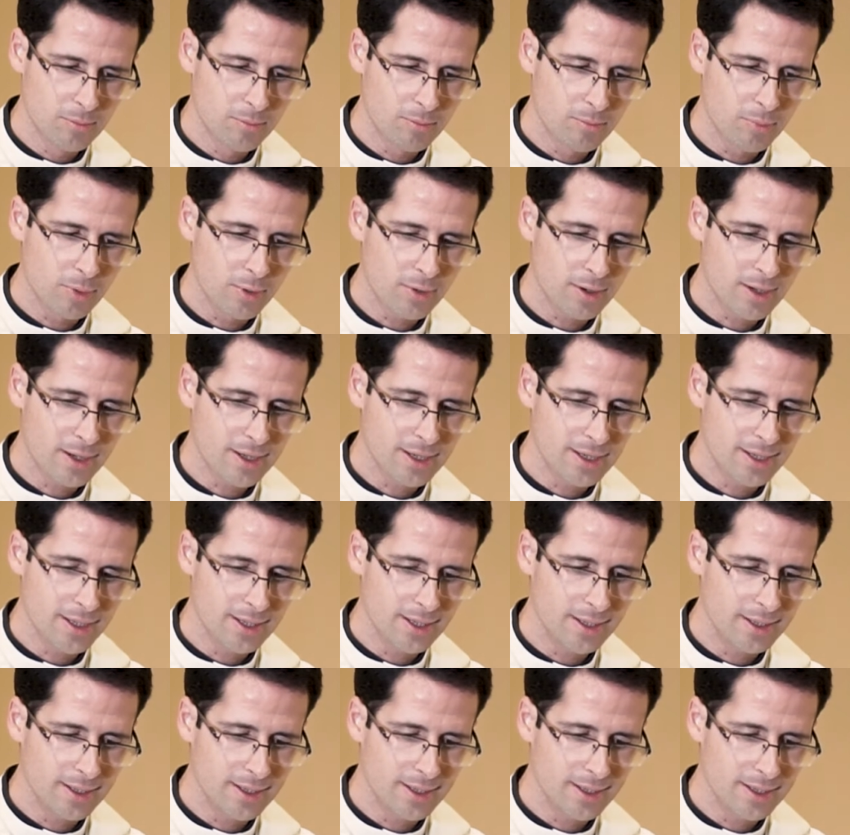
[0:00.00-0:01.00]

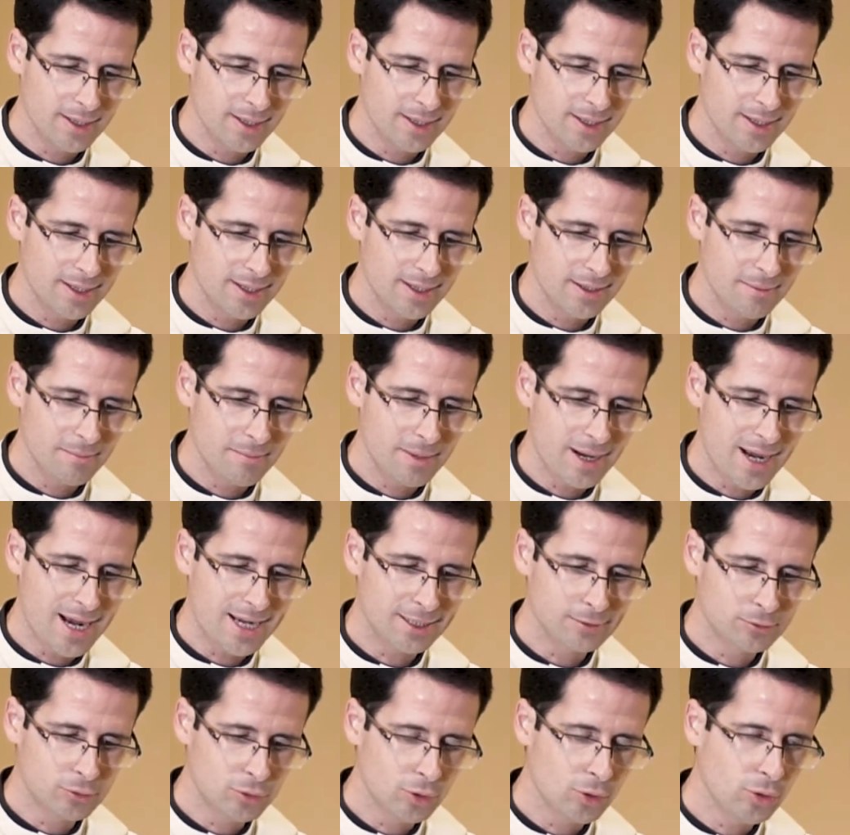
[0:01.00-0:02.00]
porque
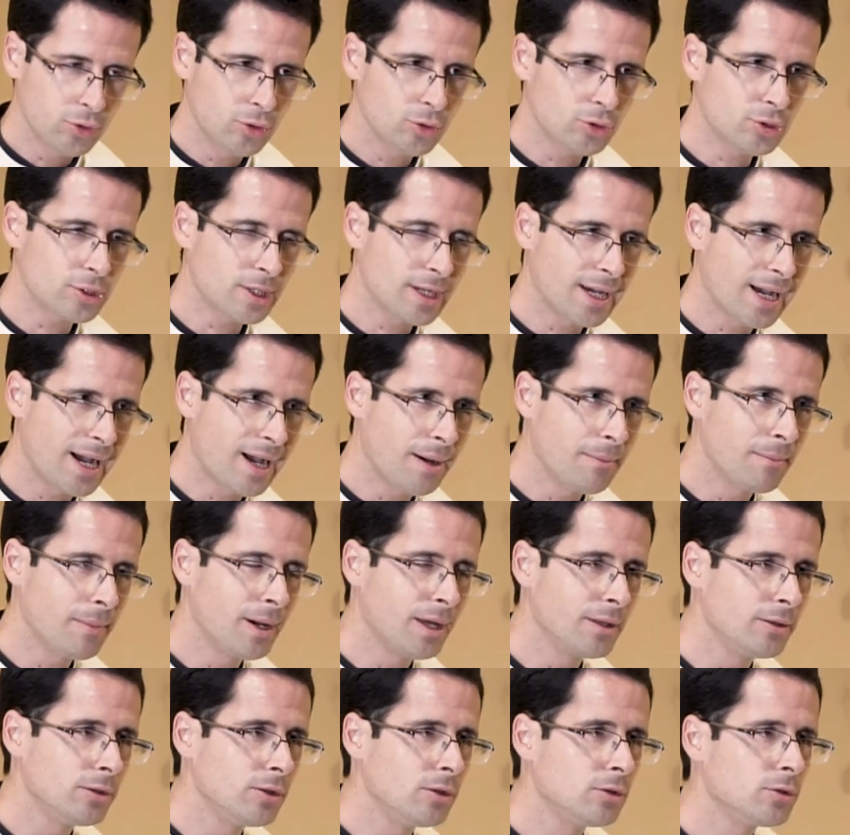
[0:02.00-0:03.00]
a todos
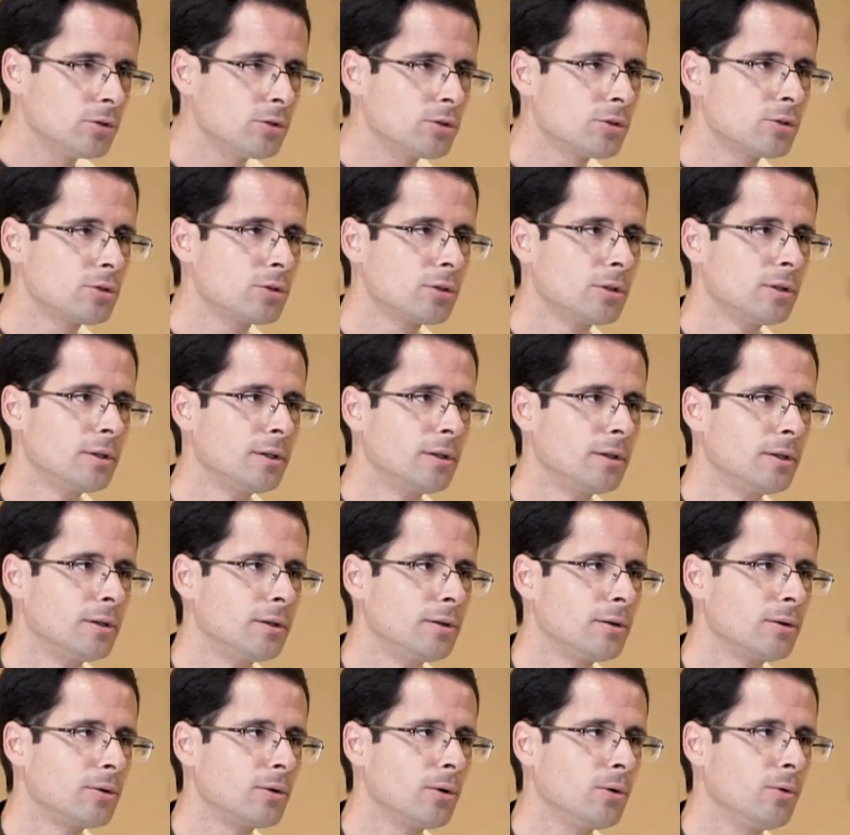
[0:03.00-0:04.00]
ama Dios
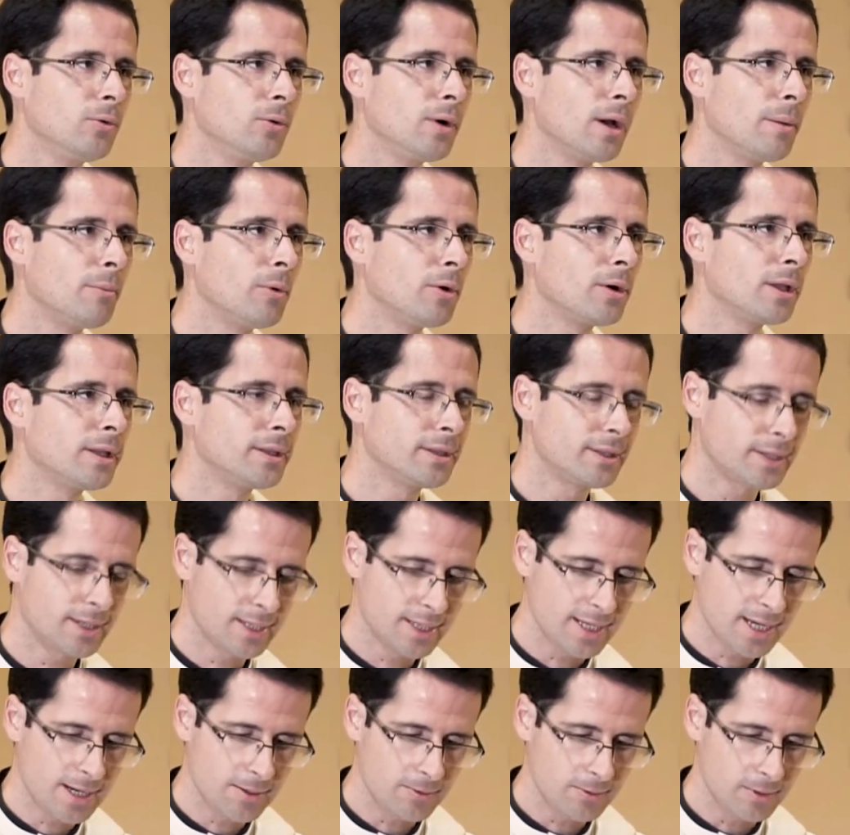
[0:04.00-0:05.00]
con un amor
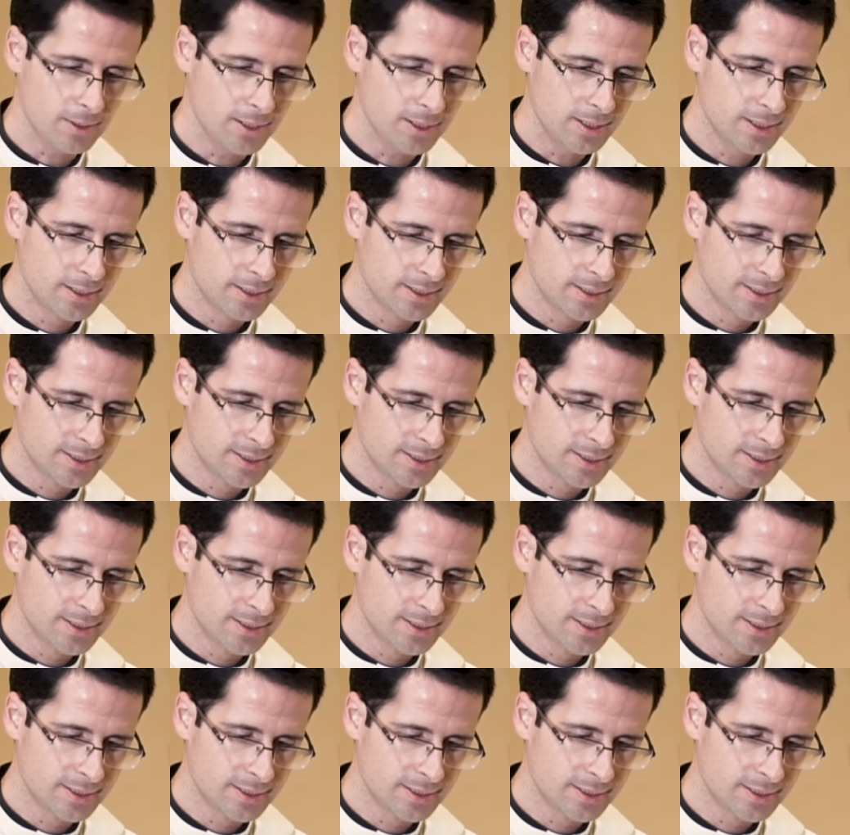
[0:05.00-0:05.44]
entrañable.